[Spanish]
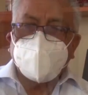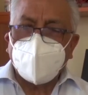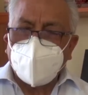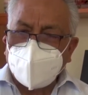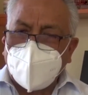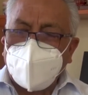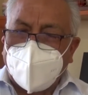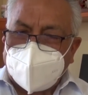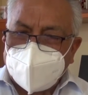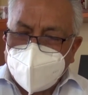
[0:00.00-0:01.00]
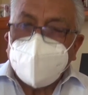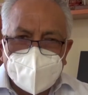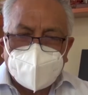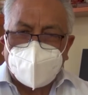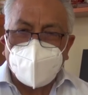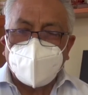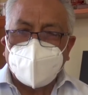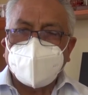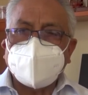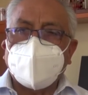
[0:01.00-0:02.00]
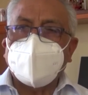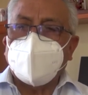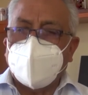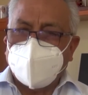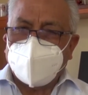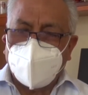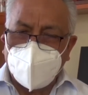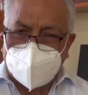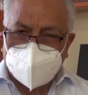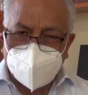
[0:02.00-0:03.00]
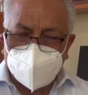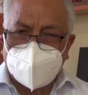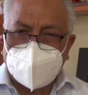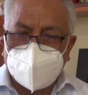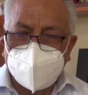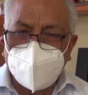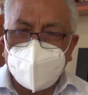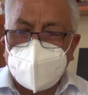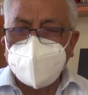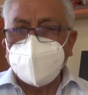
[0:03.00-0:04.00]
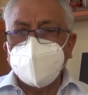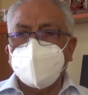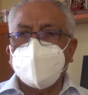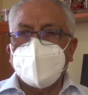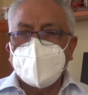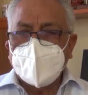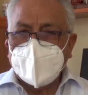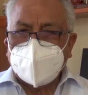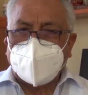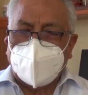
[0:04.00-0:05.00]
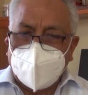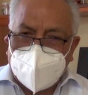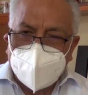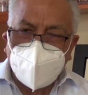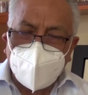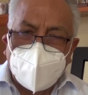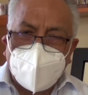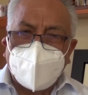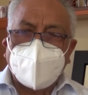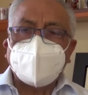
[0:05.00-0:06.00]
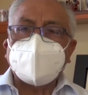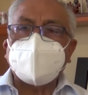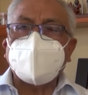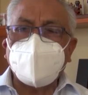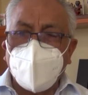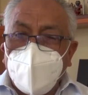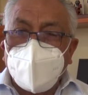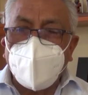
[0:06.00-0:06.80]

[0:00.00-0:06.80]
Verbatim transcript: Por otra parte, quiero manifestarle a la población de la región Lima que he tomado la decisión mm.